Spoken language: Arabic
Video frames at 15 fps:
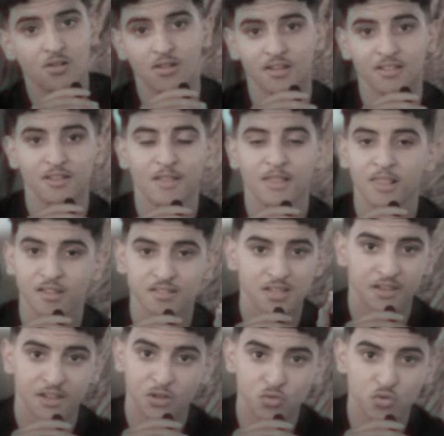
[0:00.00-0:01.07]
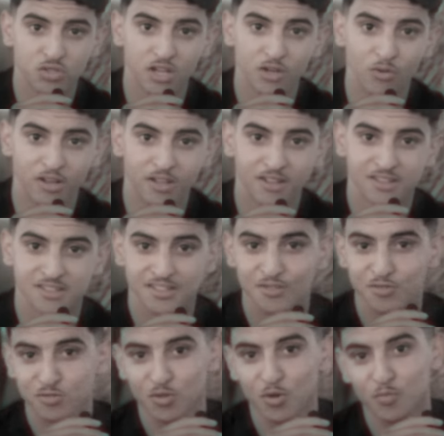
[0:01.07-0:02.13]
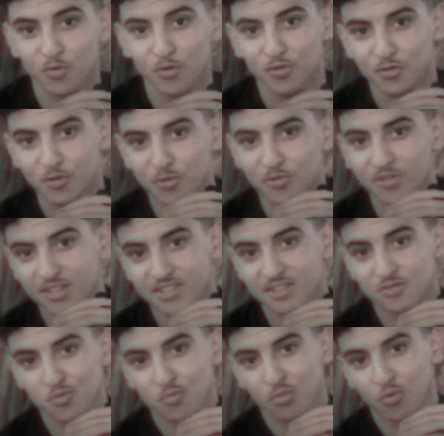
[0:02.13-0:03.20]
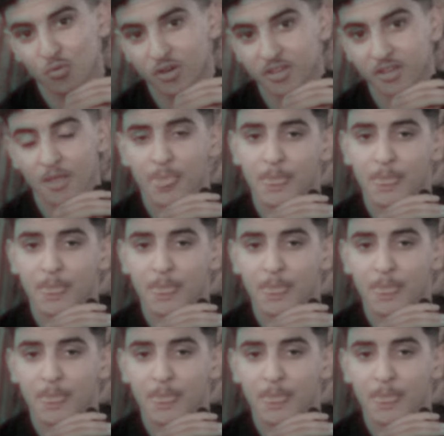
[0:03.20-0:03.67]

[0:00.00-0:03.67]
اخرى لا صافي كاين جوج انواع ديال الناس لي زونتربرونور ولي لي زومبلوي